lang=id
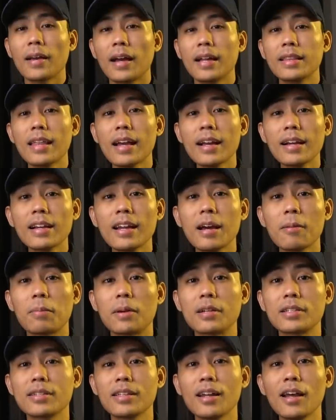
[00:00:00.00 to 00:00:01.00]
Entah
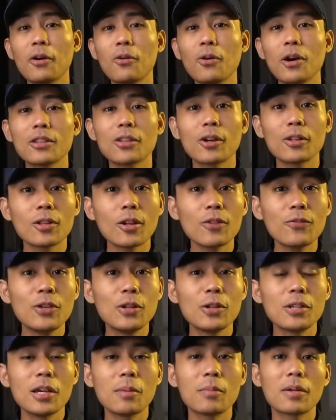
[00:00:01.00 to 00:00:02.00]
kenapa setelah gue tonton
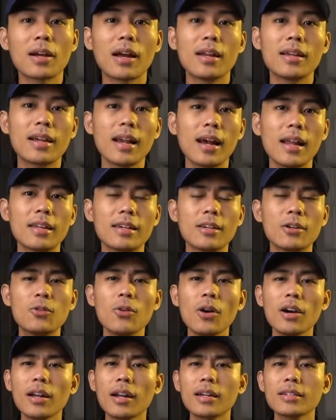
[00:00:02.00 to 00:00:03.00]
videonya berkali-kali,
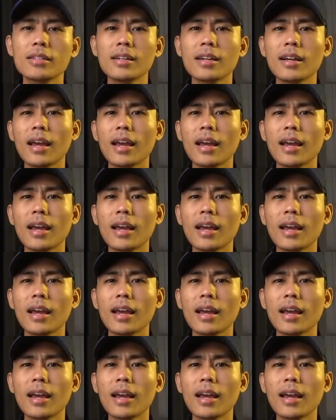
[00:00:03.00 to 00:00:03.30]
gue ngerasa